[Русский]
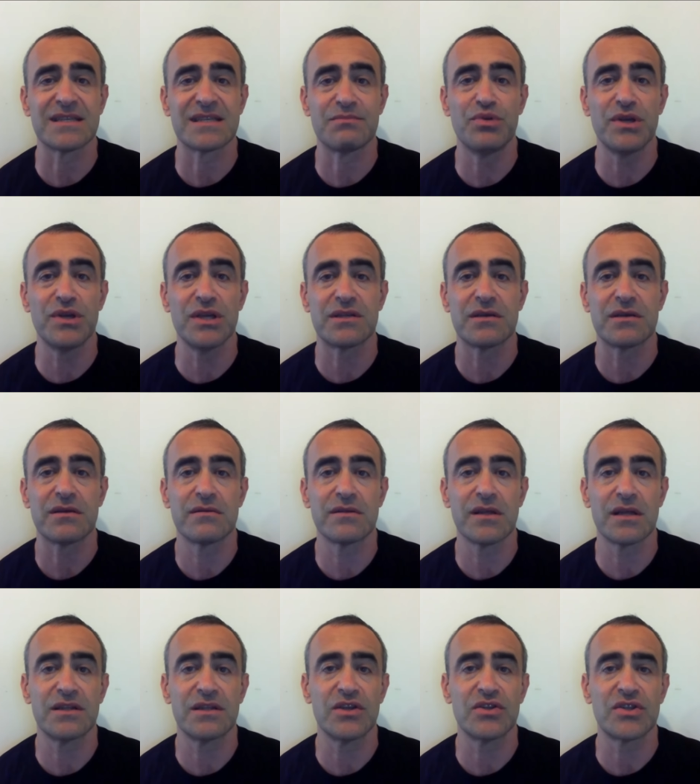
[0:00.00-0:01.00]
Если сбить
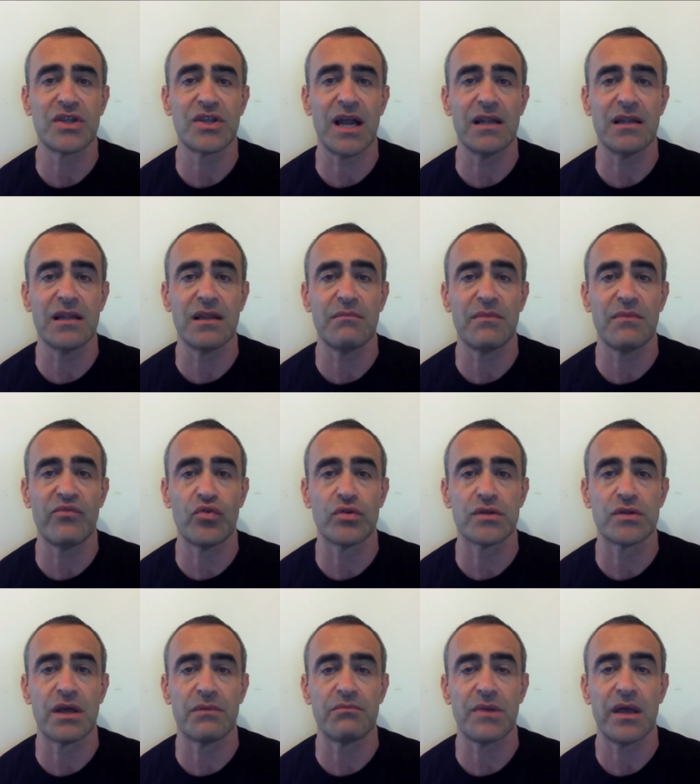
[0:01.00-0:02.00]
над нейтральными
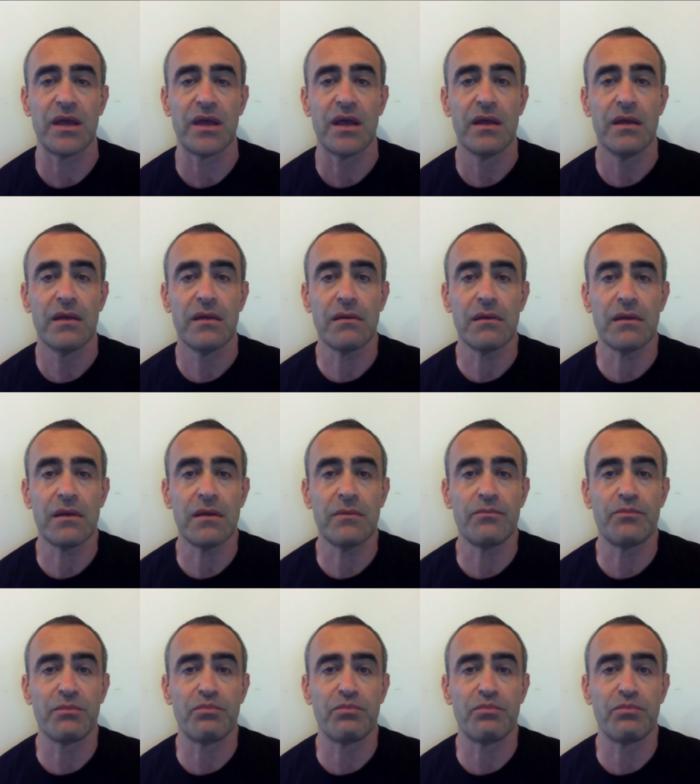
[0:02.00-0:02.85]
водами Э,